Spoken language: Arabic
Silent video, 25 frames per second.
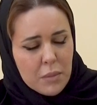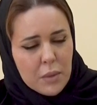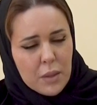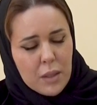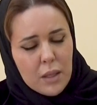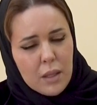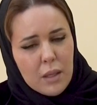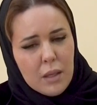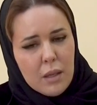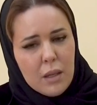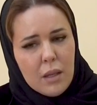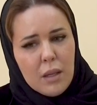
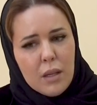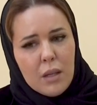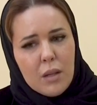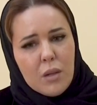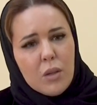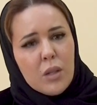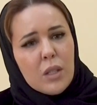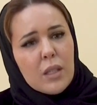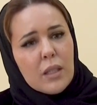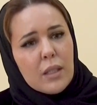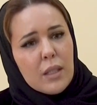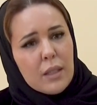
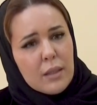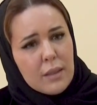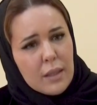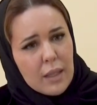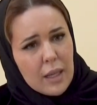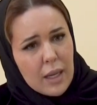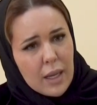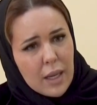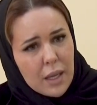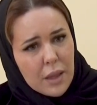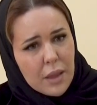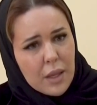بخطة
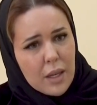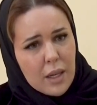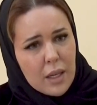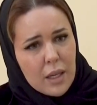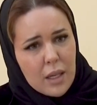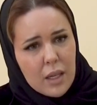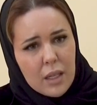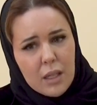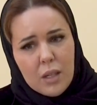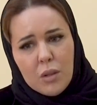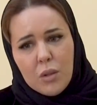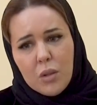
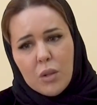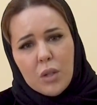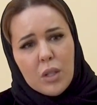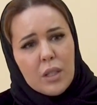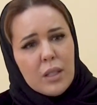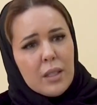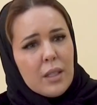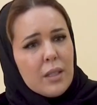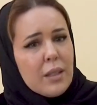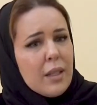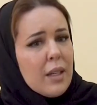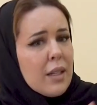الحضانة لأن يعني
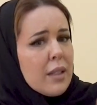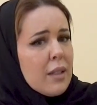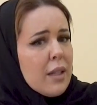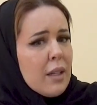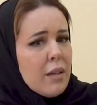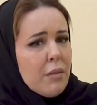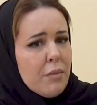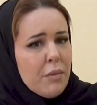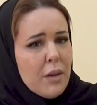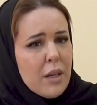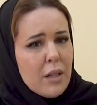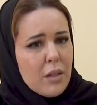خطة
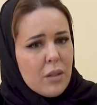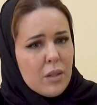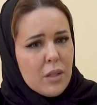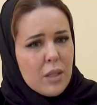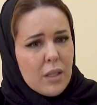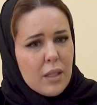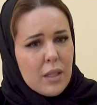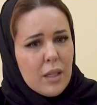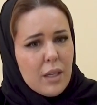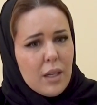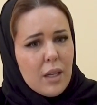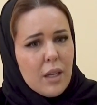تختلف عن
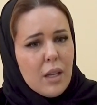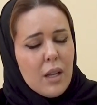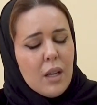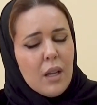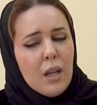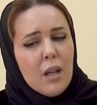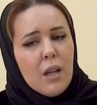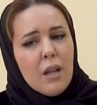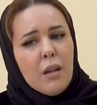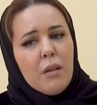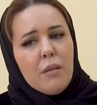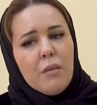خطة
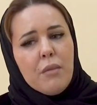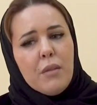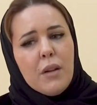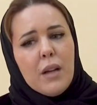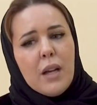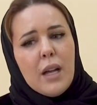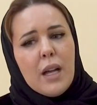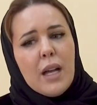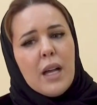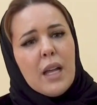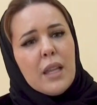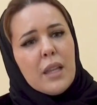
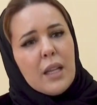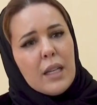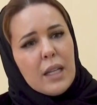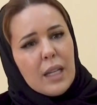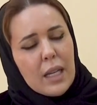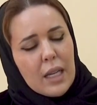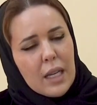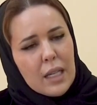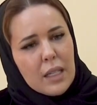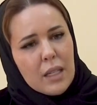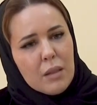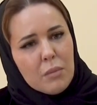فهذا اللي
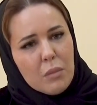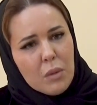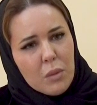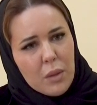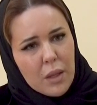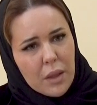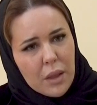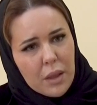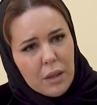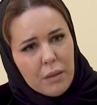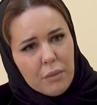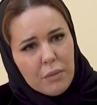يخلي
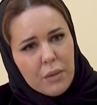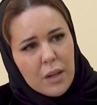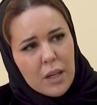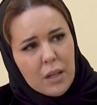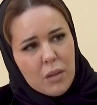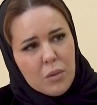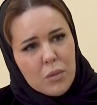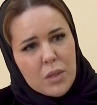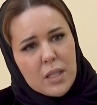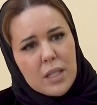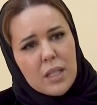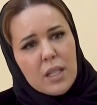الموظف
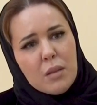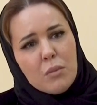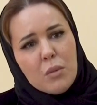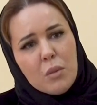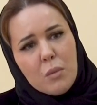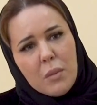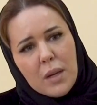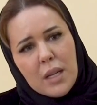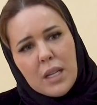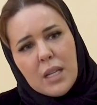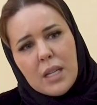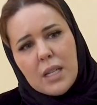أنه يصير
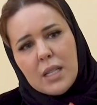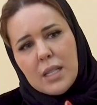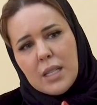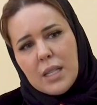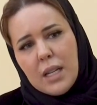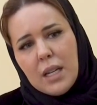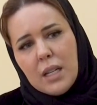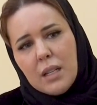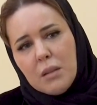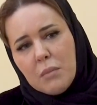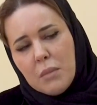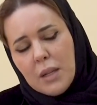مميز
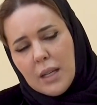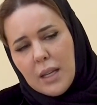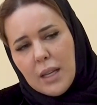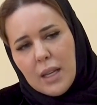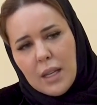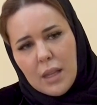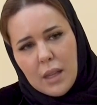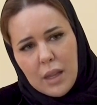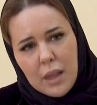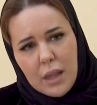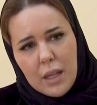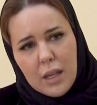عن
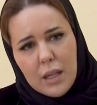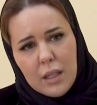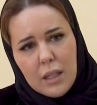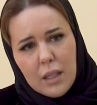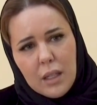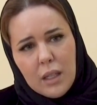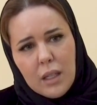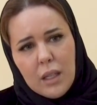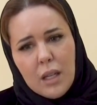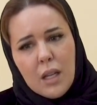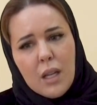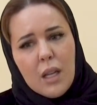مكان
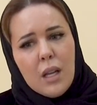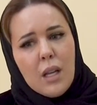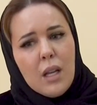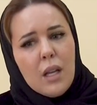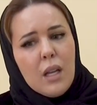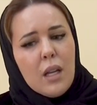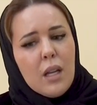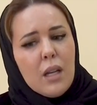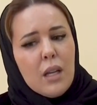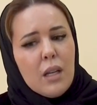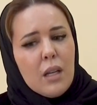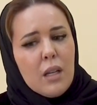ثاني
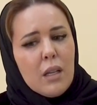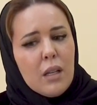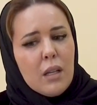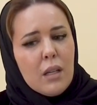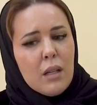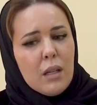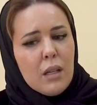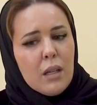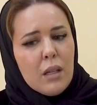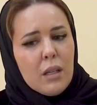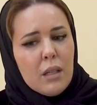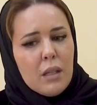
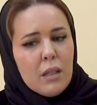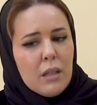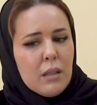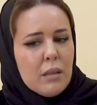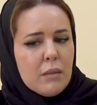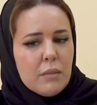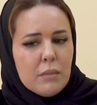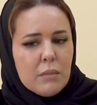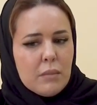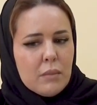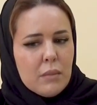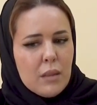
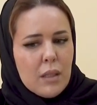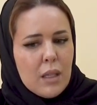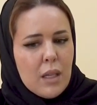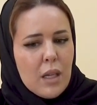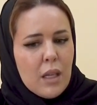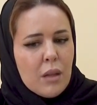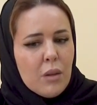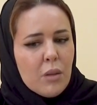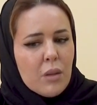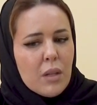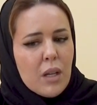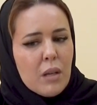آه،
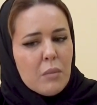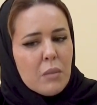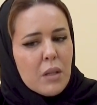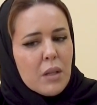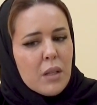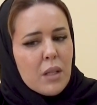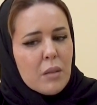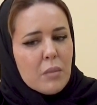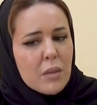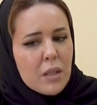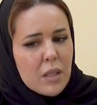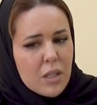أظنها
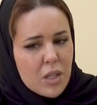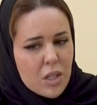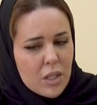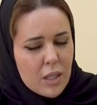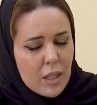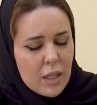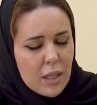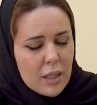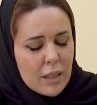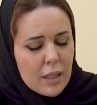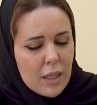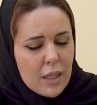من ضمن
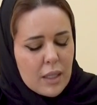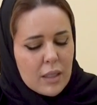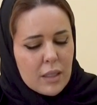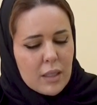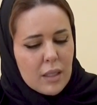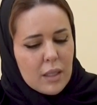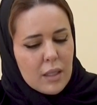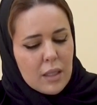الاشتراطات